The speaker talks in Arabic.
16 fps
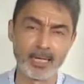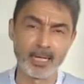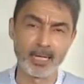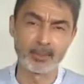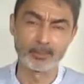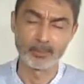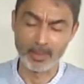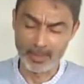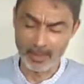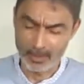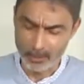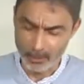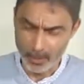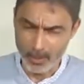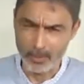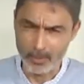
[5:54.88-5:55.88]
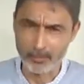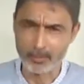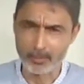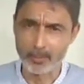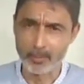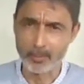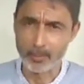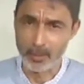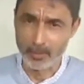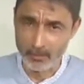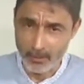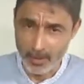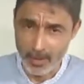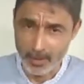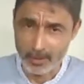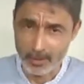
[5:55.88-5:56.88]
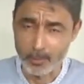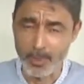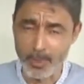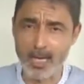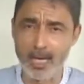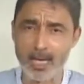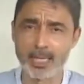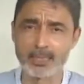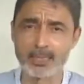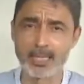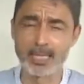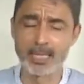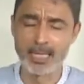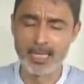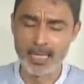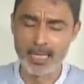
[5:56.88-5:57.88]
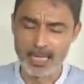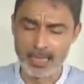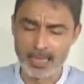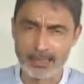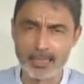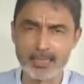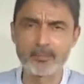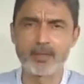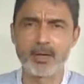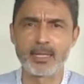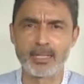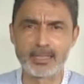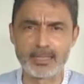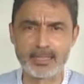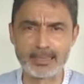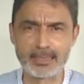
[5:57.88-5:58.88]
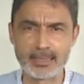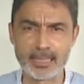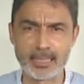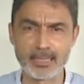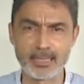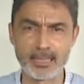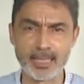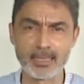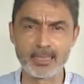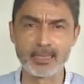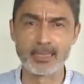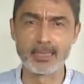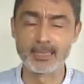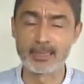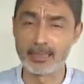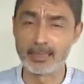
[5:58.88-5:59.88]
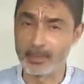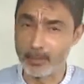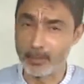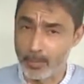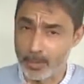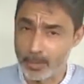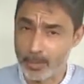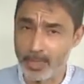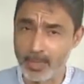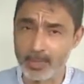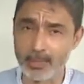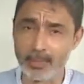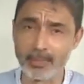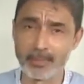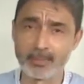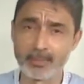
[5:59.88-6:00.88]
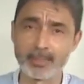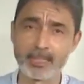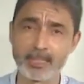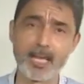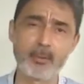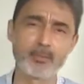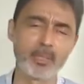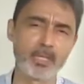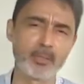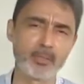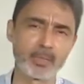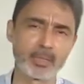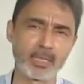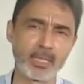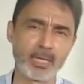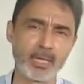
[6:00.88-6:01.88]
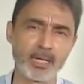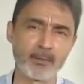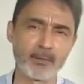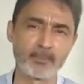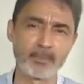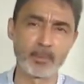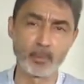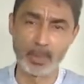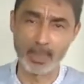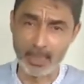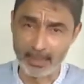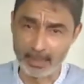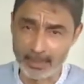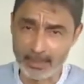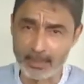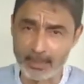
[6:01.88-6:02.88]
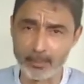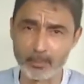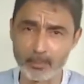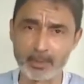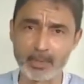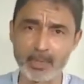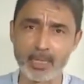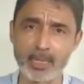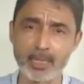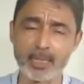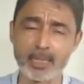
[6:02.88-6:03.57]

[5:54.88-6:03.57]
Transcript: حيث أن الضعف والفقر والحاجة تدفع الإنسان أن يتوجه إلى الكامل المطلق والغني المطلق